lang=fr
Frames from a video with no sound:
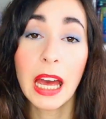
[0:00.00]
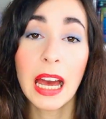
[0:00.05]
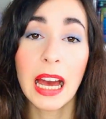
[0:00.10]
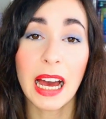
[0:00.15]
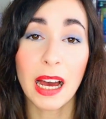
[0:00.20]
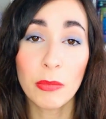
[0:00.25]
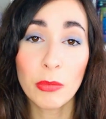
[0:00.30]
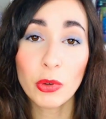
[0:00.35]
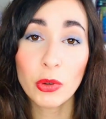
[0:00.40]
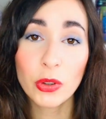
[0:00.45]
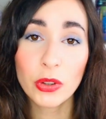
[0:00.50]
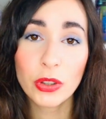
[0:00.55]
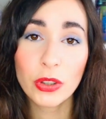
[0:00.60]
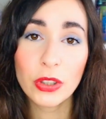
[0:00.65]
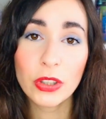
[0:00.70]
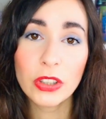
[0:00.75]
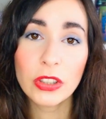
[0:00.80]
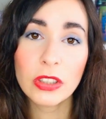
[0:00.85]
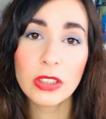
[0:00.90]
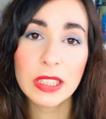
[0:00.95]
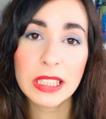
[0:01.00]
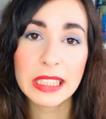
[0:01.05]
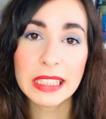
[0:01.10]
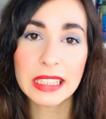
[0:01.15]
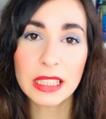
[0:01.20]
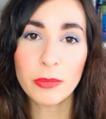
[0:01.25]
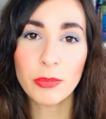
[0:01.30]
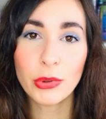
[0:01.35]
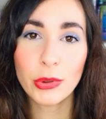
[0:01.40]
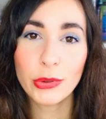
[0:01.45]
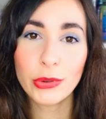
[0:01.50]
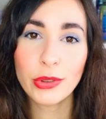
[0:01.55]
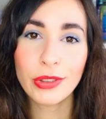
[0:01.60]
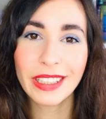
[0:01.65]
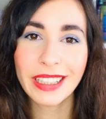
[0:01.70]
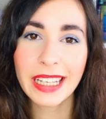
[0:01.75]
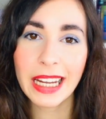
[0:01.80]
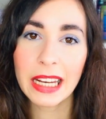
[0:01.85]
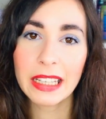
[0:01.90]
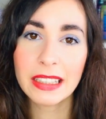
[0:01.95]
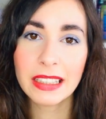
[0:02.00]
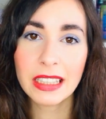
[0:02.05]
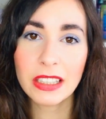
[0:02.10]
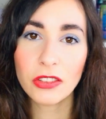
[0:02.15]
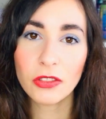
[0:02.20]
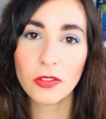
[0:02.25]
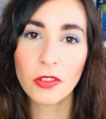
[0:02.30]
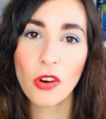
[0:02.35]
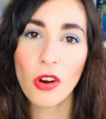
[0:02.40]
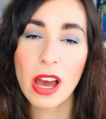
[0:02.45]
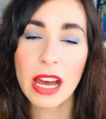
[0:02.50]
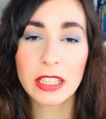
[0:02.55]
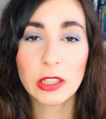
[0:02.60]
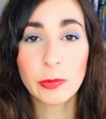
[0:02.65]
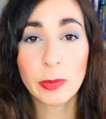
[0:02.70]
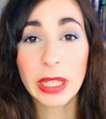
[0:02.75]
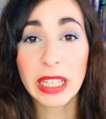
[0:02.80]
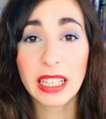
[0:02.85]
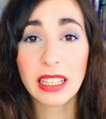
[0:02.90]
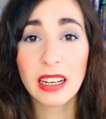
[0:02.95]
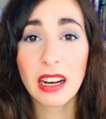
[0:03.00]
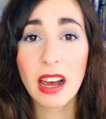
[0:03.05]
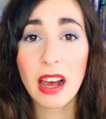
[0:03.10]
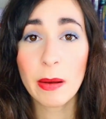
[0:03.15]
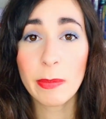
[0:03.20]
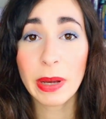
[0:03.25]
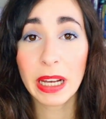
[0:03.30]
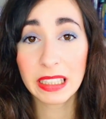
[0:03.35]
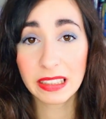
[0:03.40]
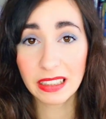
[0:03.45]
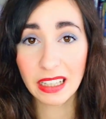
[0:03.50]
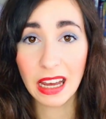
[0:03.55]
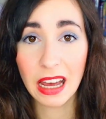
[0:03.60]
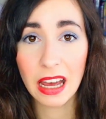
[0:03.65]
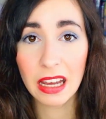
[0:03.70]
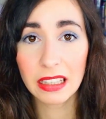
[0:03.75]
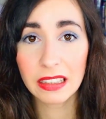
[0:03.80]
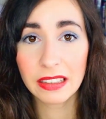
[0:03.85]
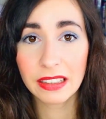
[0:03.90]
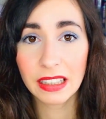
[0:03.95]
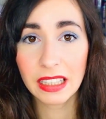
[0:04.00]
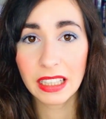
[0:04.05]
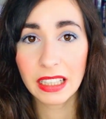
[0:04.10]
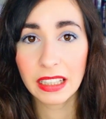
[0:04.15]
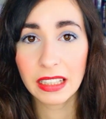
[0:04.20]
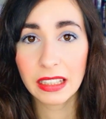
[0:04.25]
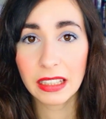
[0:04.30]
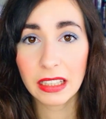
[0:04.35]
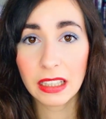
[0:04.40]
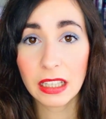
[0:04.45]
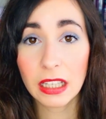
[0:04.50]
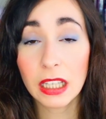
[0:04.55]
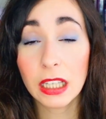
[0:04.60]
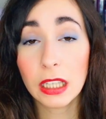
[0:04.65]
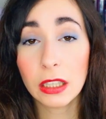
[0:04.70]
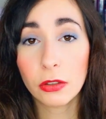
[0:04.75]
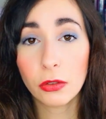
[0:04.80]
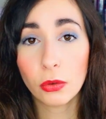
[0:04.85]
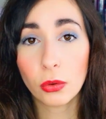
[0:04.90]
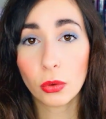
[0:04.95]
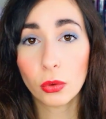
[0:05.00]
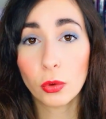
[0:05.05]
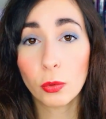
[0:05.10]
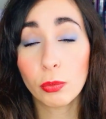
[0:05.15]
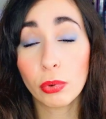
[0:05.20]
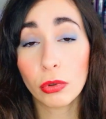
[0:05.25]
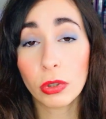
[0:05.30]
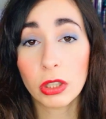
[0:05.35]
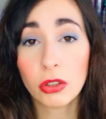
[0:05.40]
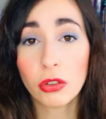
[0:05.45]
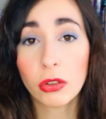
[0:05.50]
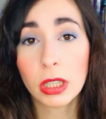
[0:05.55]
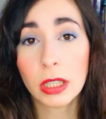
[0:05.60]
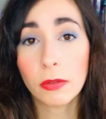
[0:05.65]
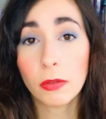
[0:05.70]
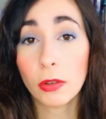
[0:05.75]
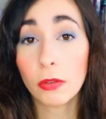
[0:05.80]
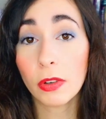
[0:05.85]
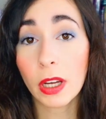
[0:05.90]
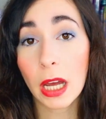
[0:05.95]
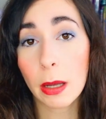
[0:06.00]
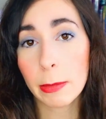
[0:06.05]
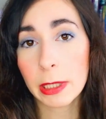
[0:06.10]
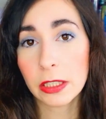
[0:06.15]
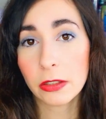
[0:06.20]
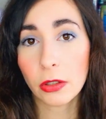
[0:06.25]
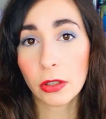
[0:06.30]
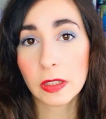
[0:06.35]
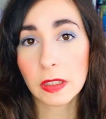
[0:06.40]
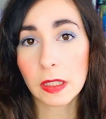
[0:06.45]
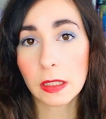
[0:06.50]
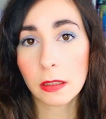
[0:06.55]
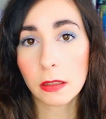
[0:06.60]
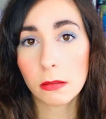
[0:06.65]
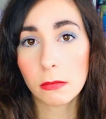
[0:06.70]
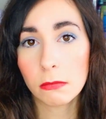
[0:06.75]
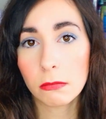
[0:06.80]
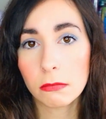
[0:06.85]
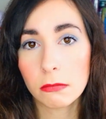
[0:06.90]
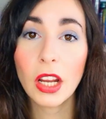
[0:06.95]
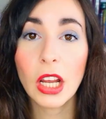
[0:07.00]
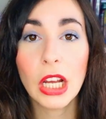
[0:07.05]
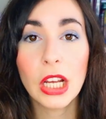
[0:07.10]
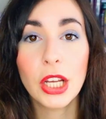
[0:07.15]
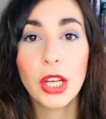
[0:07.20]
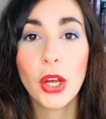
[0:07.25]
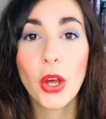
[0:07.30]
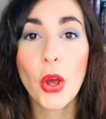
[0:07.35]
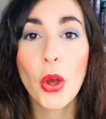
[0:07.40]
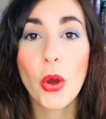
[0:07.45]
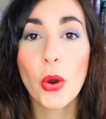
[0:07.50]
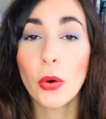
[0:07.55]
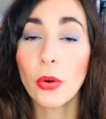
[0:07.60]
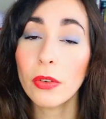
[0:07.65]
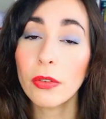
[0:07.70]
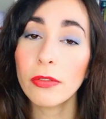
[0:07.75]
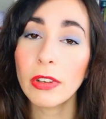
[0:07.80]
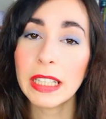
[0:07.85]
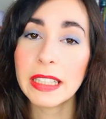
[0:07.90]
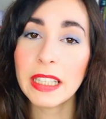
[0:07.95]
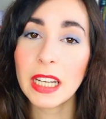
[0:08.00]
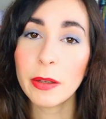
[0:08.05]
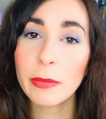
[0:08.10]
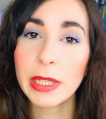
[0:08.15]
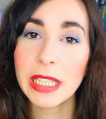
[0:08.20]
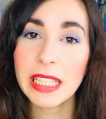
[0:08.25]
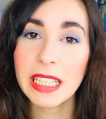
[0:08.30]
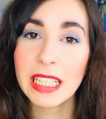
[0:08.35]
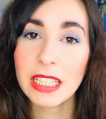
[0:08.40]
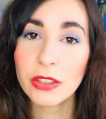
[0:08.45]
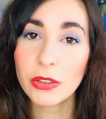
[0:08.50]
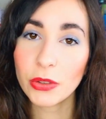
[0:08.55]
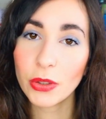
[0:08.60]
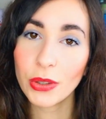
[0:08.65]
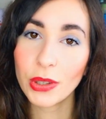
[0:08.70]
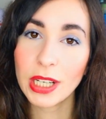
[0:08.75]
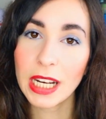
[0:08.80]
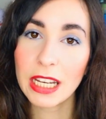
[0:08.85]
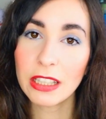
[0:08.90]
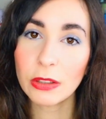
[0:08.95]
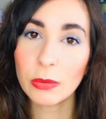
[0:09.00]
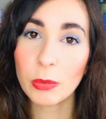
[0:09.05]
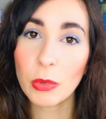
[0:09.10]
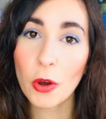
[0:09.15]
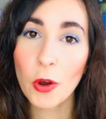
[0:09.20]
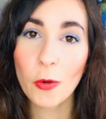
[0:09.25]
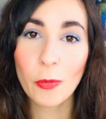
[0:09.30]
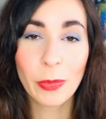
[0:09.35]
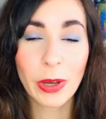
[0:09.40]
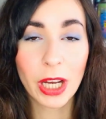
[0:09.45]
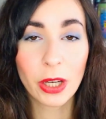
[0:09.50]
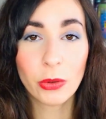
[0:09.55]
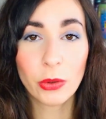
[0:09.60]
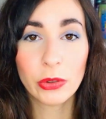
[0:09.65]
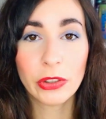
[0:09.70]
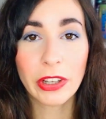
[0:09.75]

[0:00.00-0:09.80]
À mon sens, c'est plus une carte qui se vend à ce prix-là par sa rareté et surtout pour les gens qui veulent faire un Master Set. On va terminer ce classement par le